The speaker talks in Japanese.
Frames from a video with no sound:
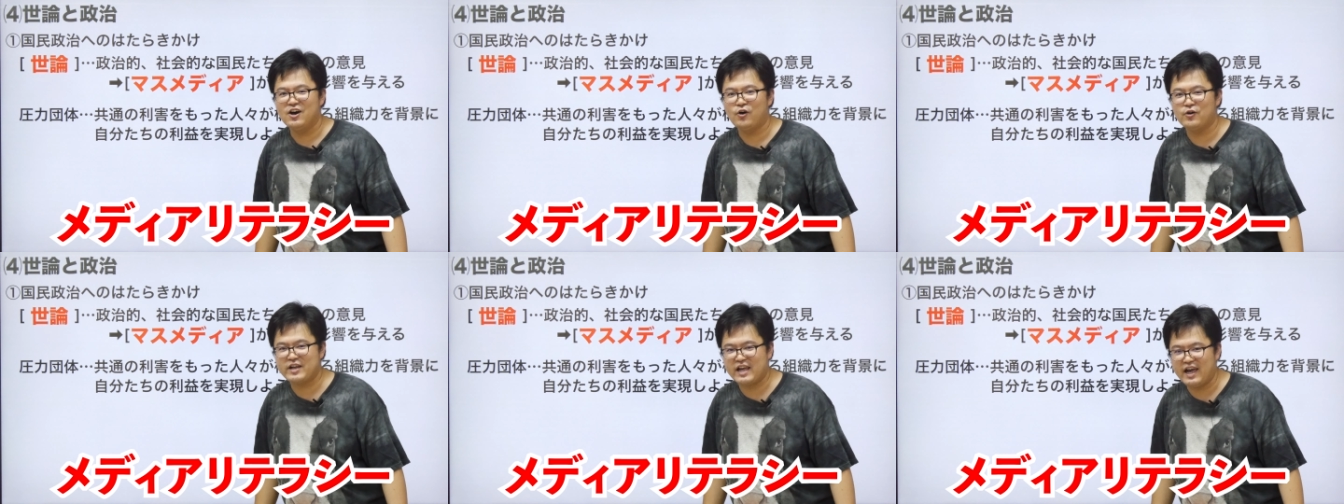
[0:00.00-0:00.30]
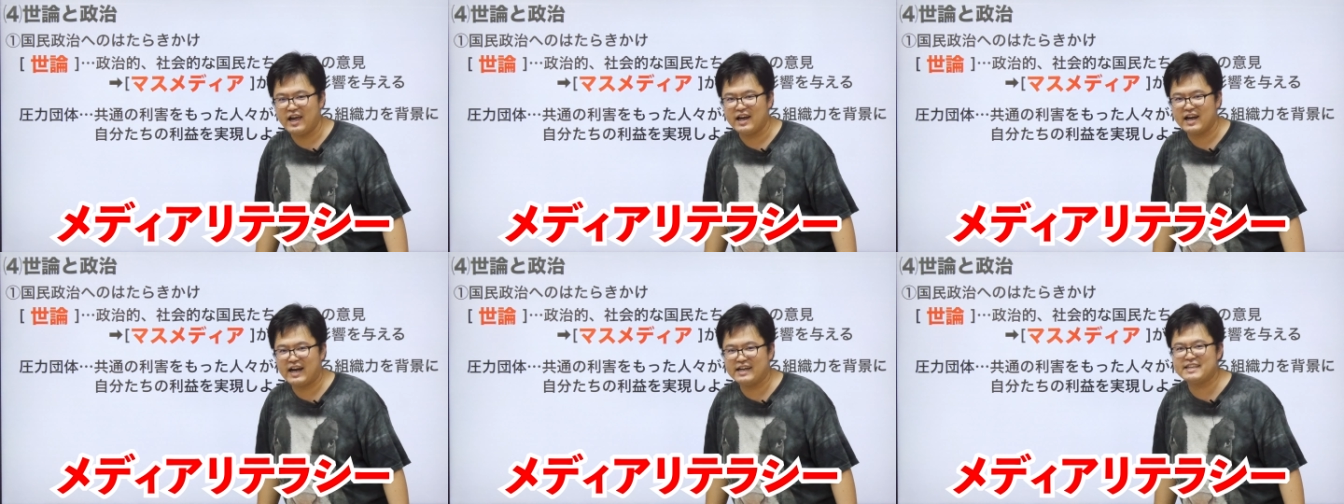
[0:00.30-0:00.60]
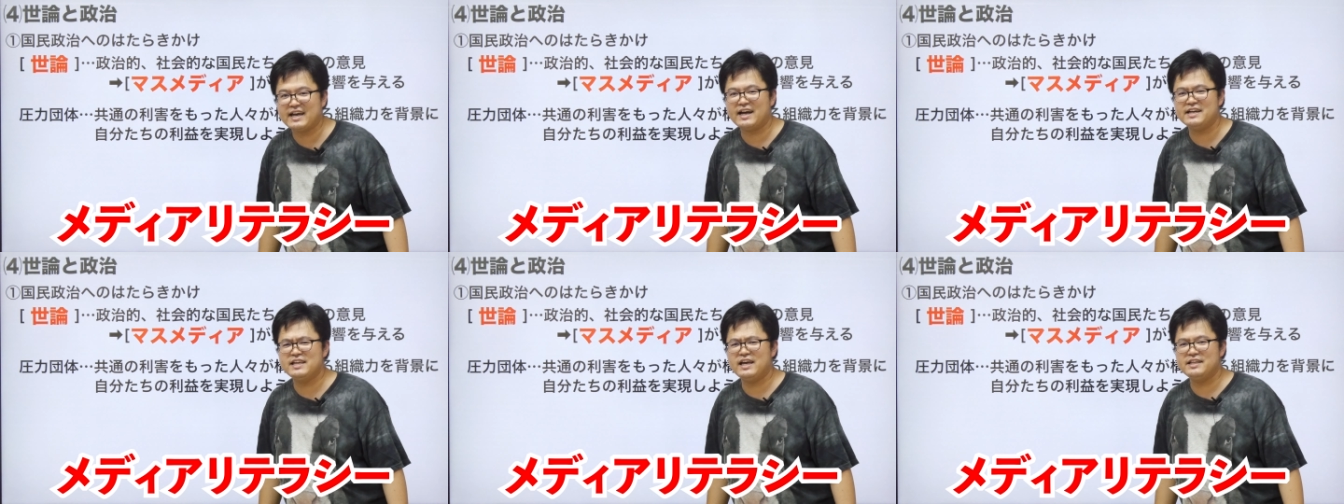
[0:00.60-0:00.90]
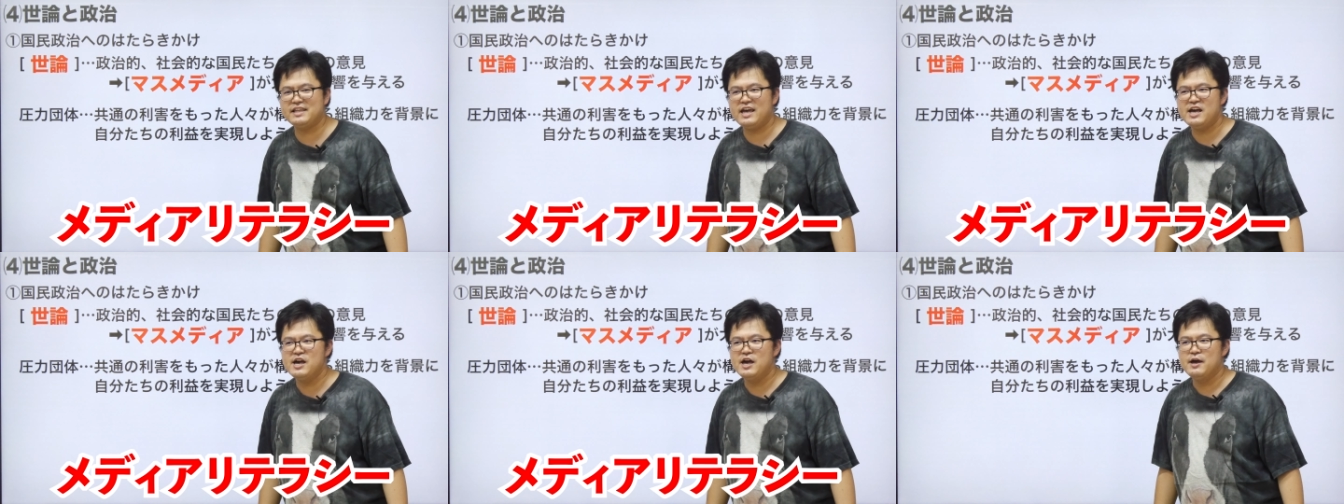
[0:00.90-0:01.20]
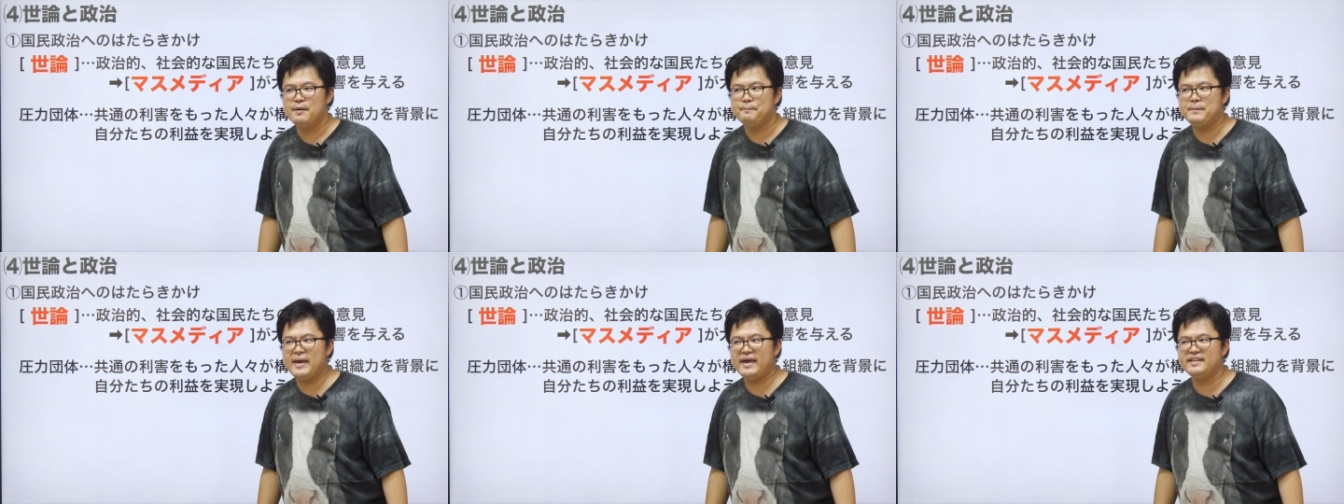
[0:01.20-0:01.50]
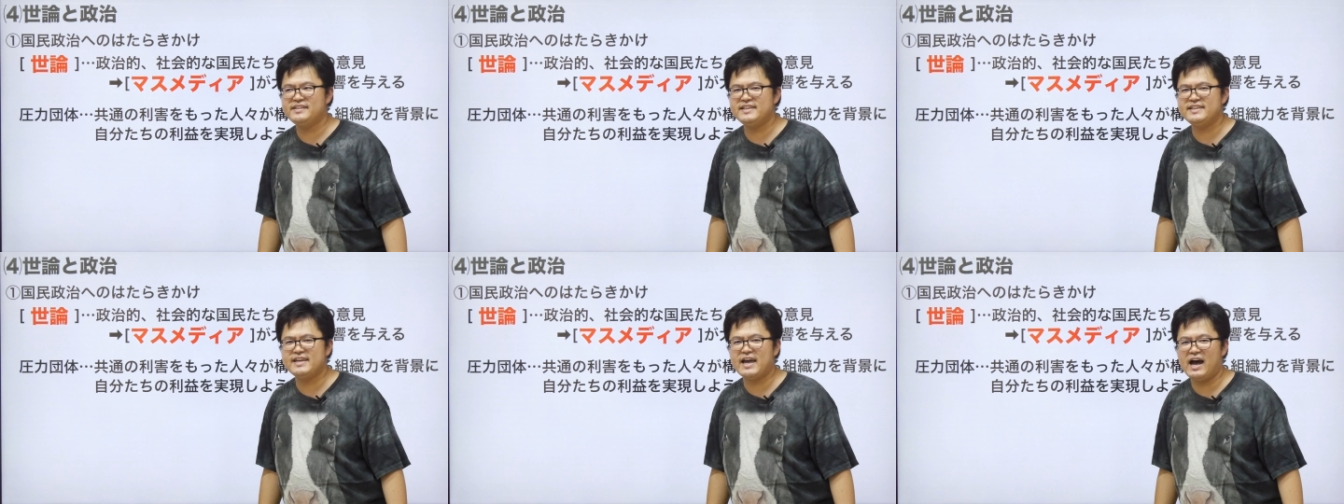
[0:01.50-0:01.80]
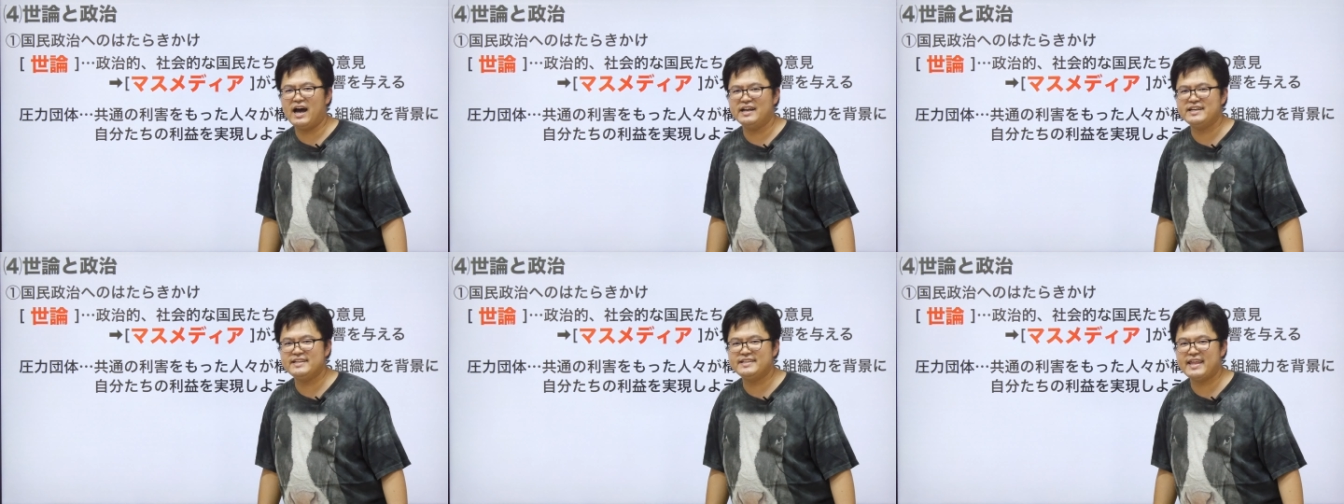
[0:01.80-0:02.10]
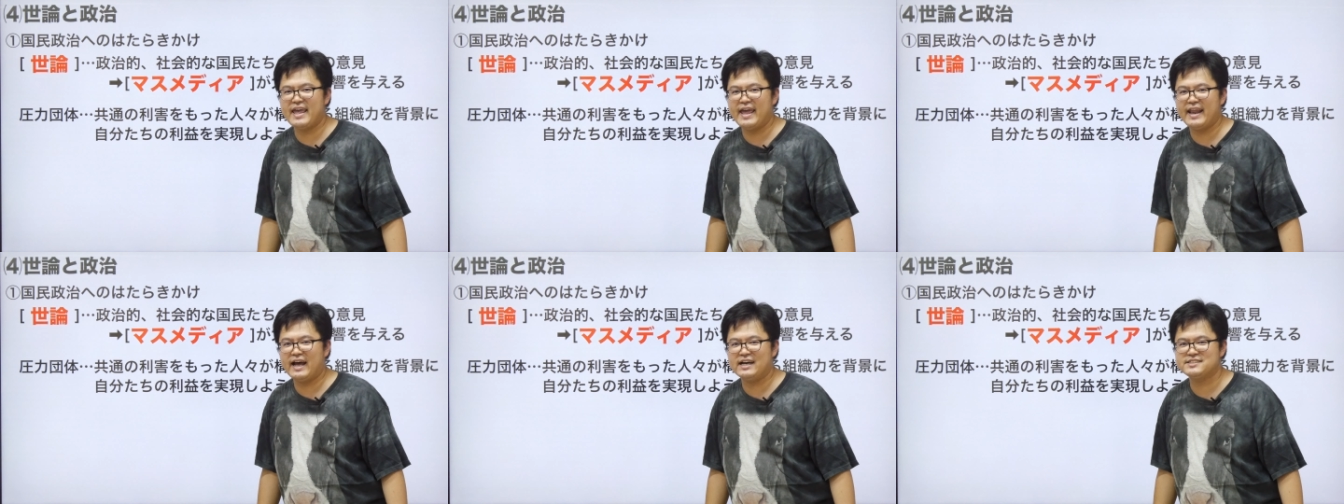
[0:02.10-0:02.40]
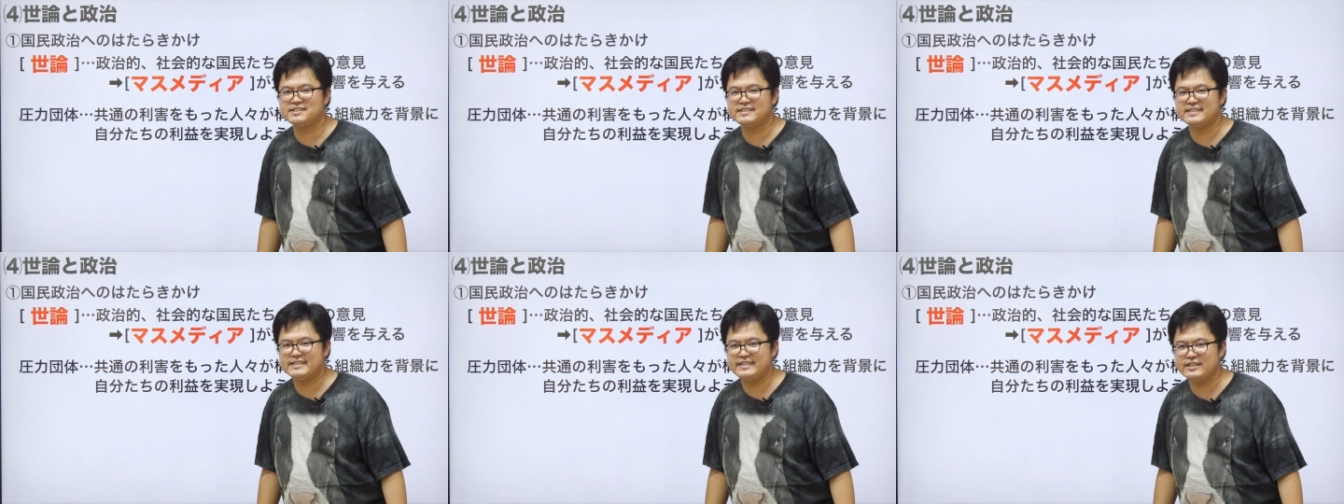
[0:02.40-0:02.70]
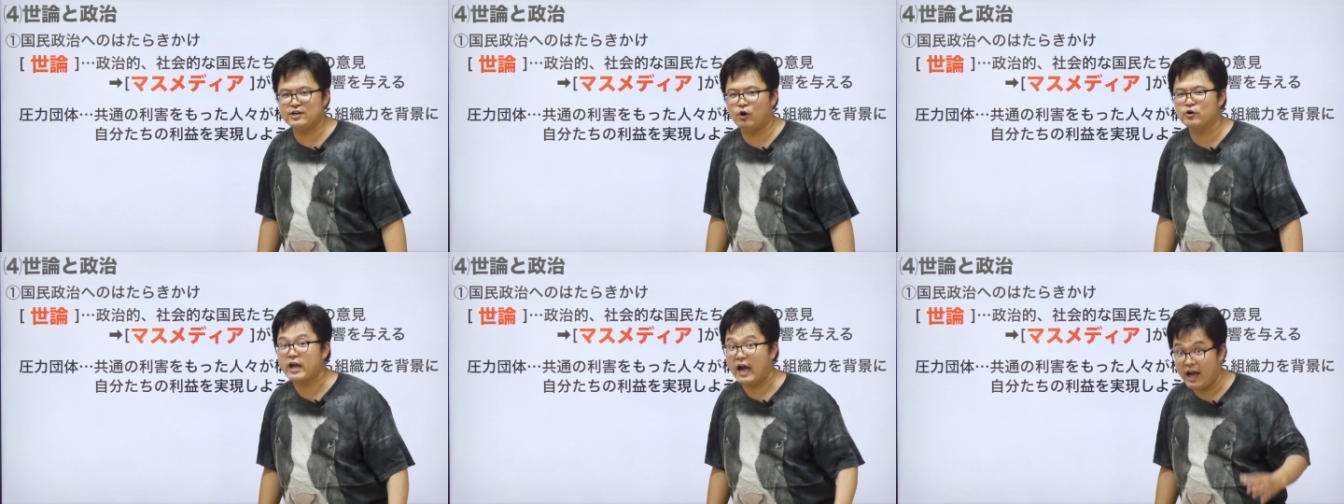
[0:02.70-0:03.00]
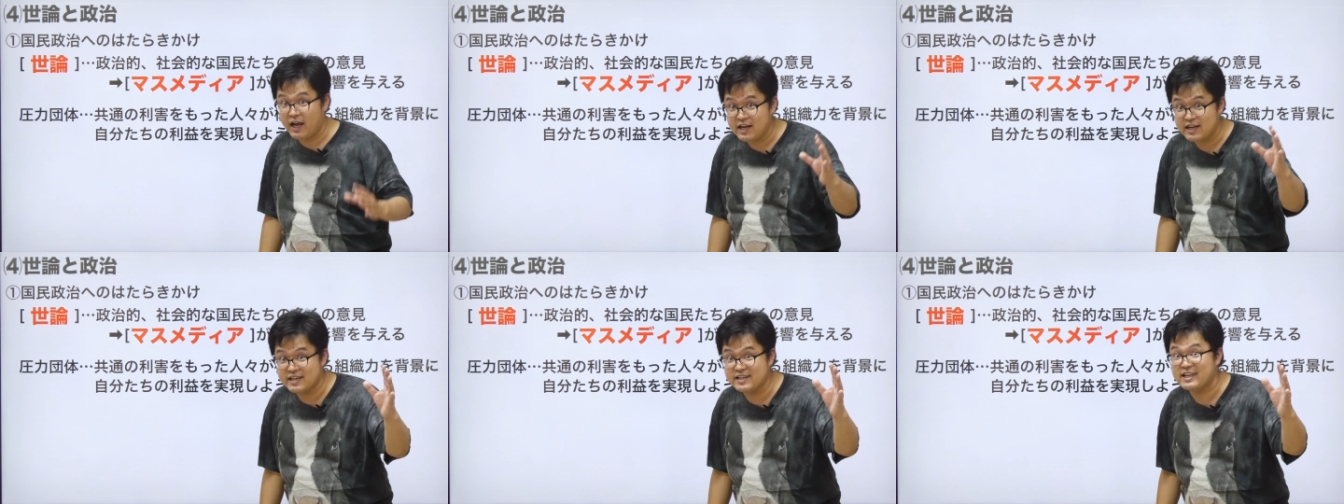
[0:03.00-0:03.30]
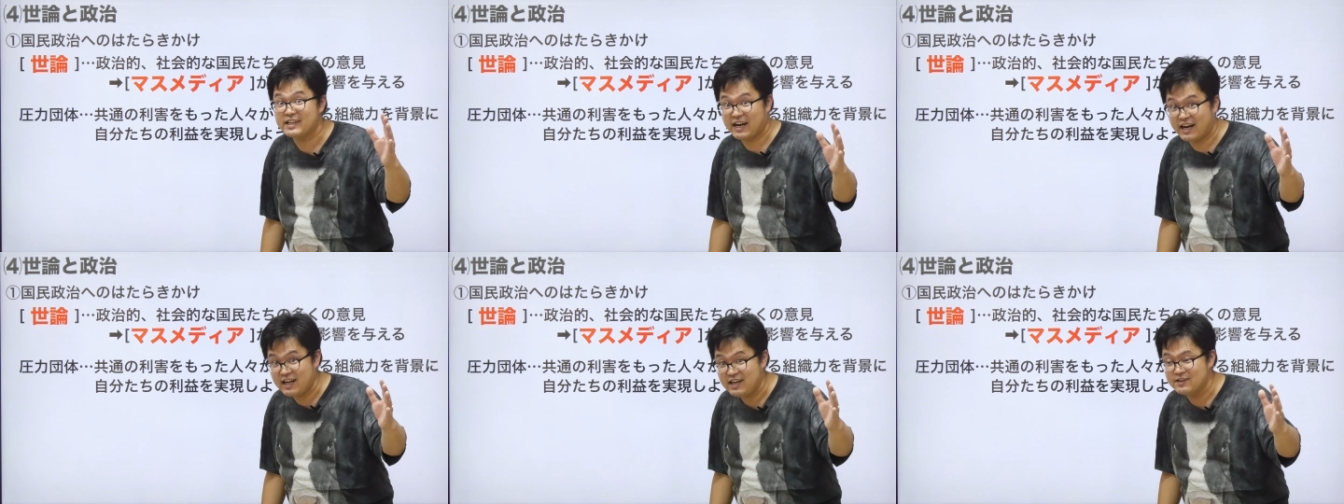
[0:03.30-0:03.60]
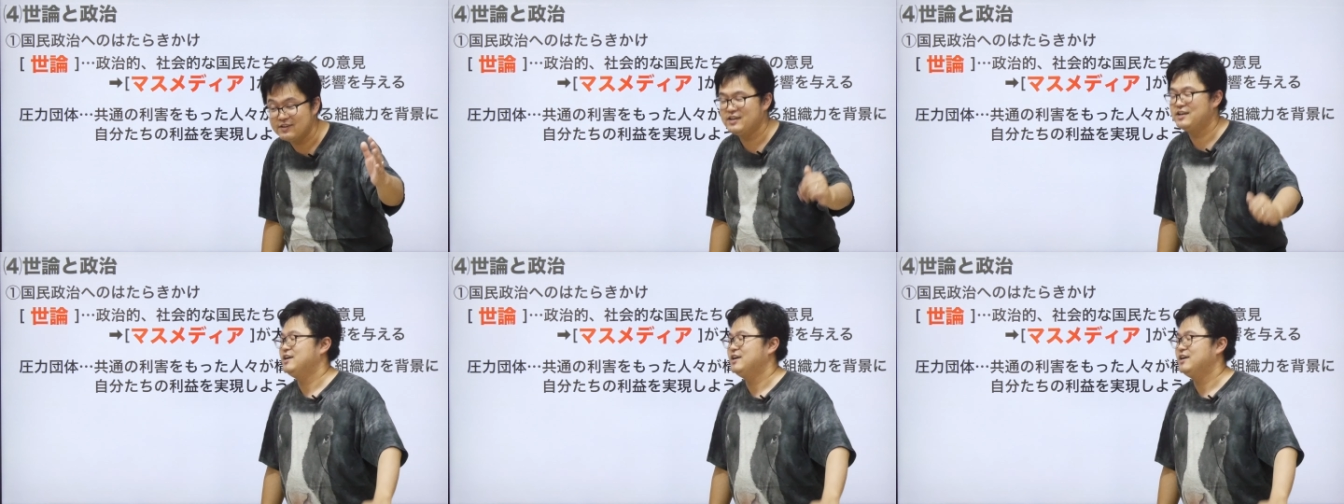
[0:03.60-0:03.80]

オッケーカタカナやで。メディアリテラシー。オッケーいけたな